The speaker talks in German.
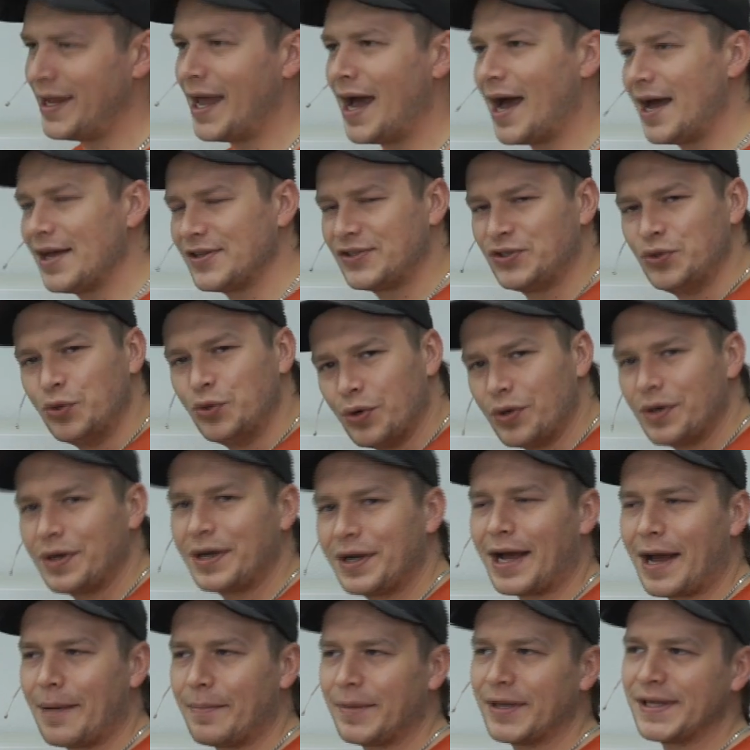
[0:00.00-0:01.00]
ja, suchen
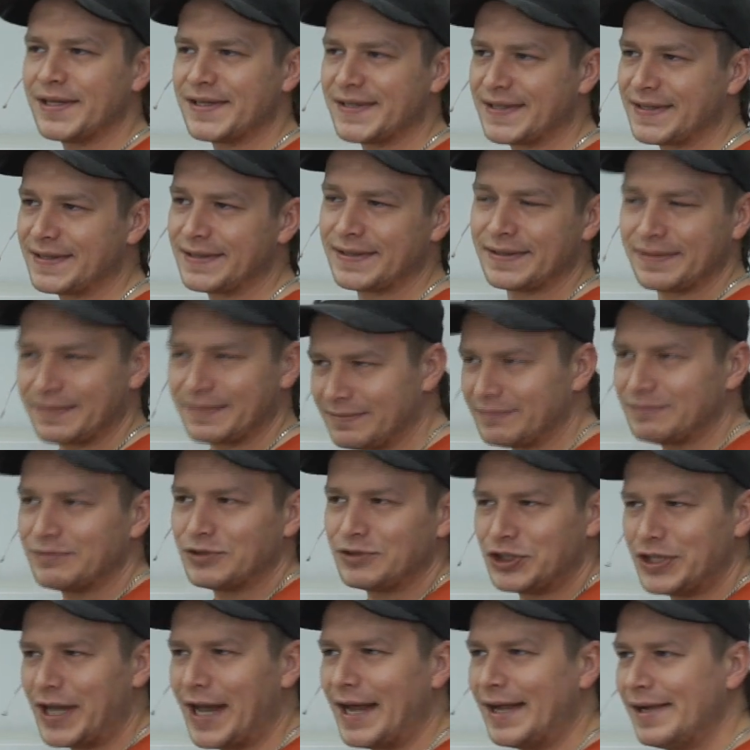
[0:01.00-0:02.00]
kann man es
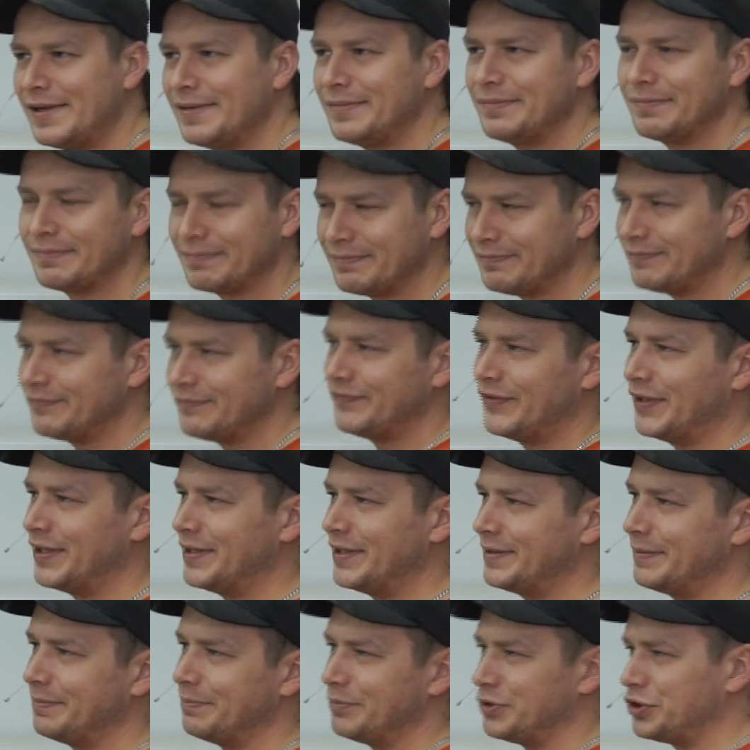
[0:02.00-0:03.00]
schnell,
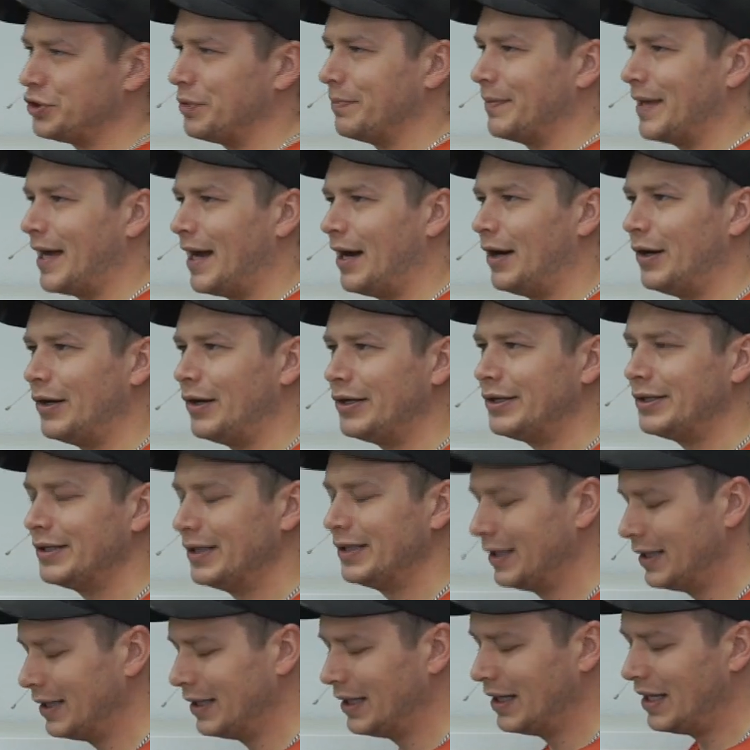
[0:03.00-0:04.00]
finden bestimmt auch.
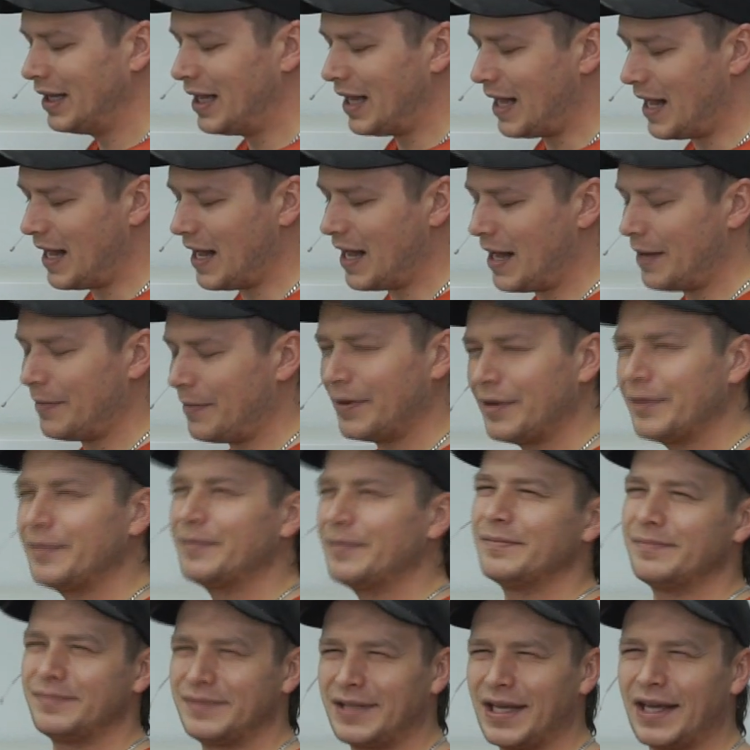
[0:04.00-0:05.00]

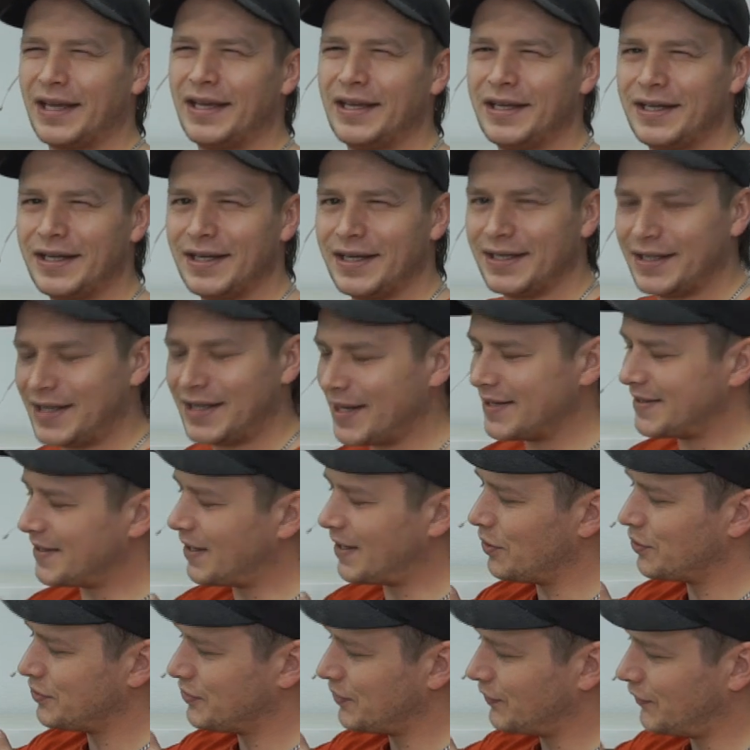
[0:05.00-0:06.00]
Aber derjenige, der es
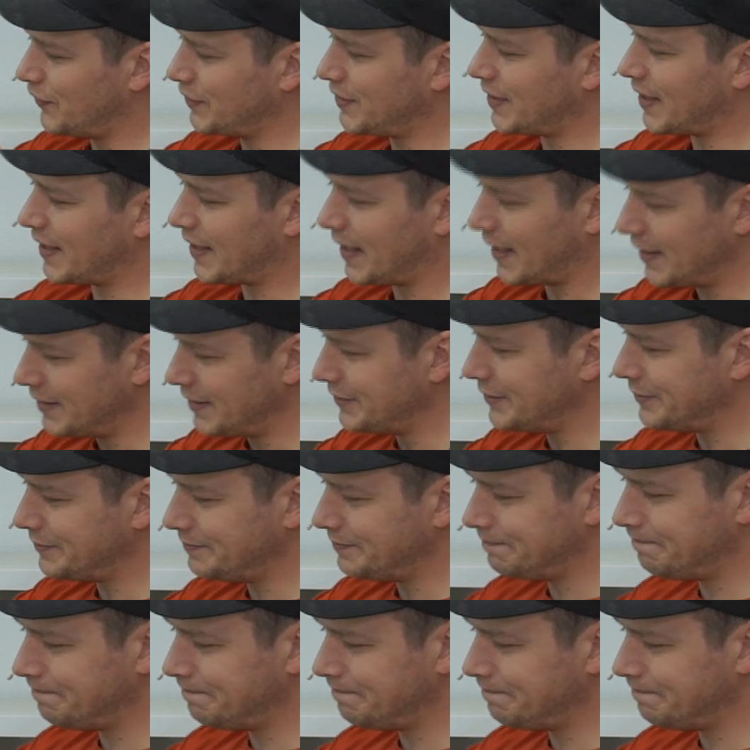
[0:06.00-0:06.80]
auch sofort erkennt,